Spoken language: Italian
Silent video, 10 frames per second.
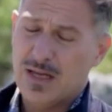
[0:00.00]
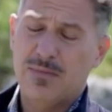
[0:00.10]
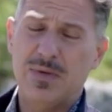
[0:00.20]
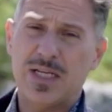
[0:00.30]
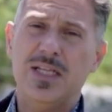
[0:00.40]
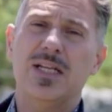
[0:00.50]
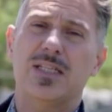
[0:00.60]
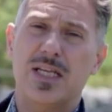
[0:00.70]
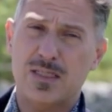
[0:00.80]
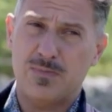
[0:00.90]
Martina
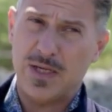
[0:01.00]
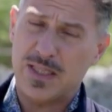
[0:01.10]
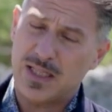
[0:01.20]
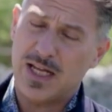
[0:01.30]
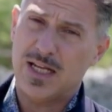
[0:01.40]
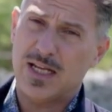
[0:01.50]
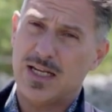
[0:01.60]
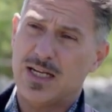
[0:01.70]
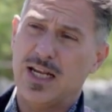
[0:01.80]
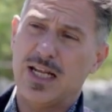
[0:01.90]
ti aspetta
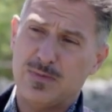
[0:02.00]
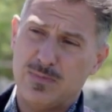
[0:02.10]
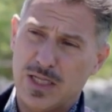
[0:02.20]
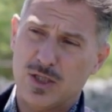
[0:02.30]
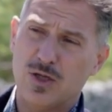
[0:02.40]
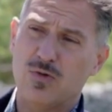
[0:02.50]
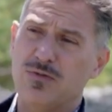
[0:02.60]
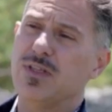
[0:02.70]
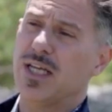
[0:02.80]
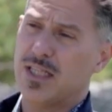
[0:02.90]
nella spiaggia in cui
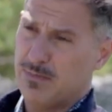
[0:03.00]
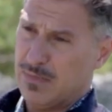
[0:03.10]
vi siete